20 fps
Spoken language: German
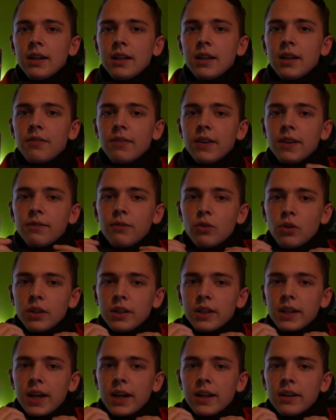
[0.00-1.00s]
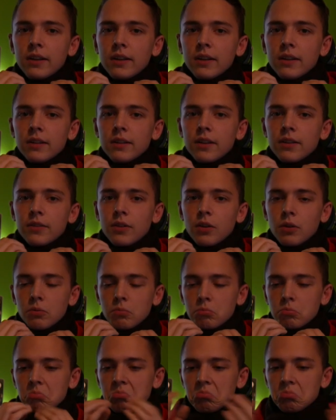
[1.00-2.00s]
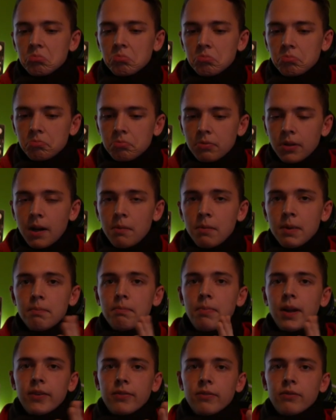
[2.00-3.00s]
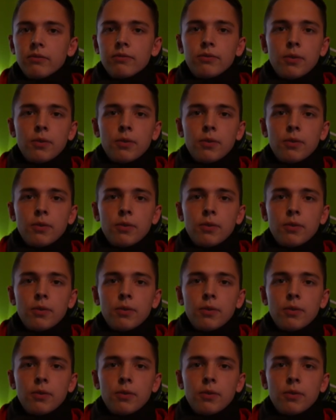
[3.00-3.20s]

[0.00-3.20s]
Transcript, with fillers: deswegen würde ich gerne, dass ihr am besten